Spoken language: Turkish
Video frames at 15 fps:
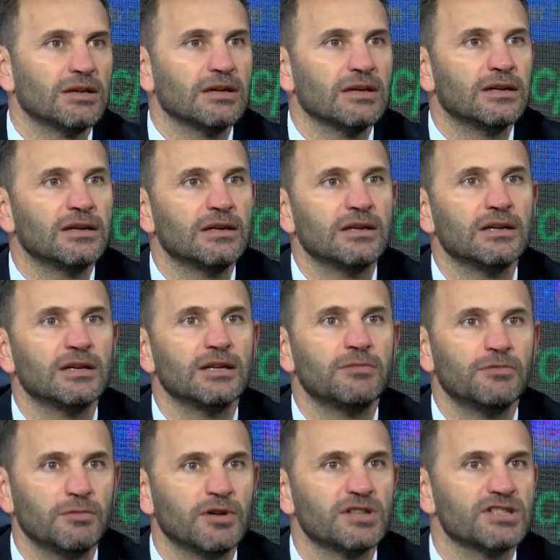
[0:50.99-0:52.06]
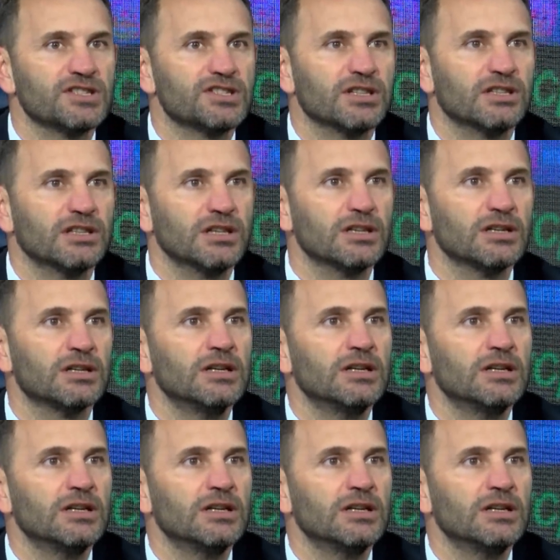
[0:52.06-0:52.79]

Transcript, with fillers: e, bir maça çıktık.